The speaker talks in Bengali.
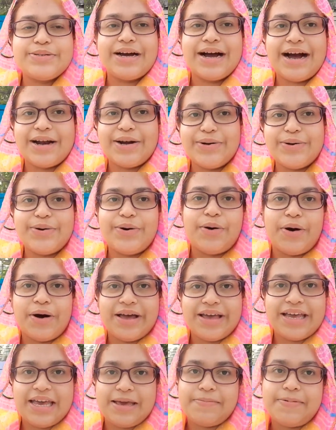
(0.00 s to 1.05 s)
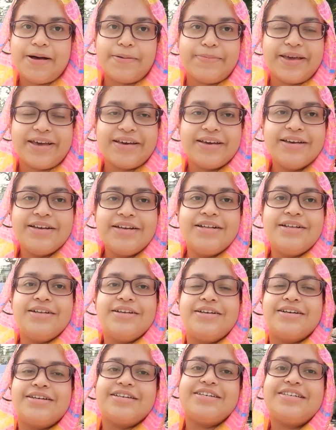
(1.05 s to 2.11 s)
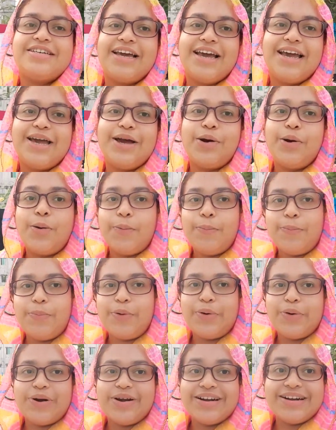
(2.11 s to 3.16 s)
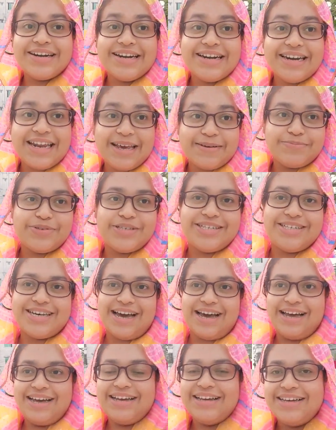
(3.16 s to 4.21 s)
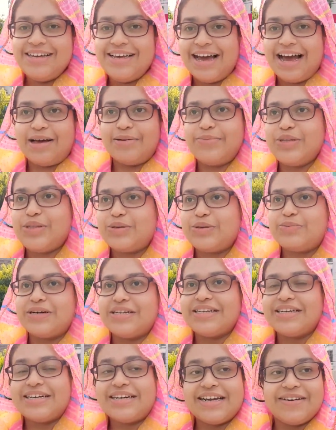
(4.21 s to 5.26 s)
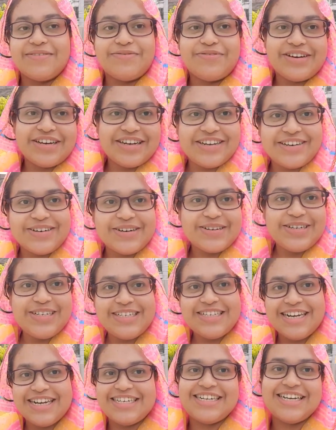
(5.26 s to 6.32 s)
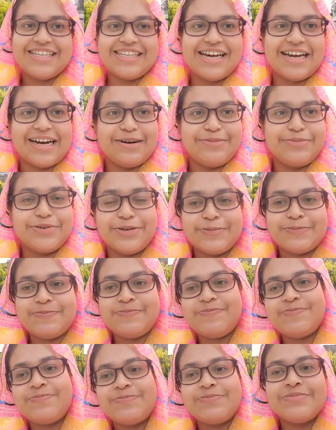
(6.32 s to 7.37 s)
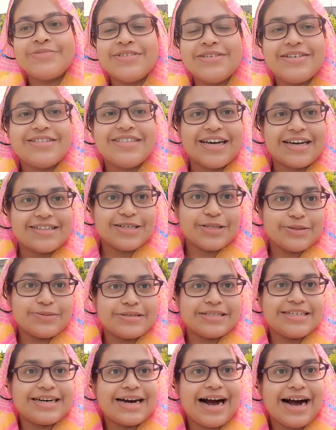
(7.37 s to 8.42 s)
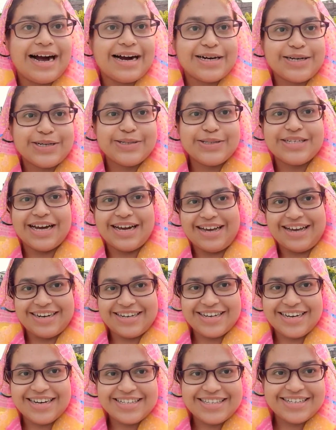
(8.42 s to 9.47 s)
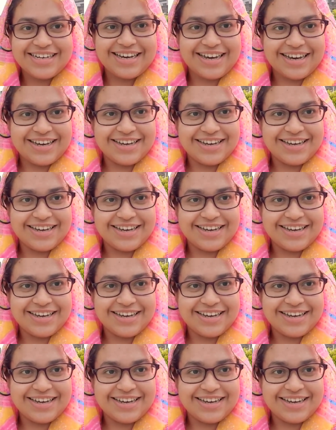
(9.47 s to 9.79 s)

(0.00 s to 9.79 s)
গাঢ় হয় কিভাবে সেই গোপন টিপসটা আমি তোমাদেরকে ভিডিও শেষে জানাবো যাতে তোমাদের আগ্রহ থাকে ঠিক আছে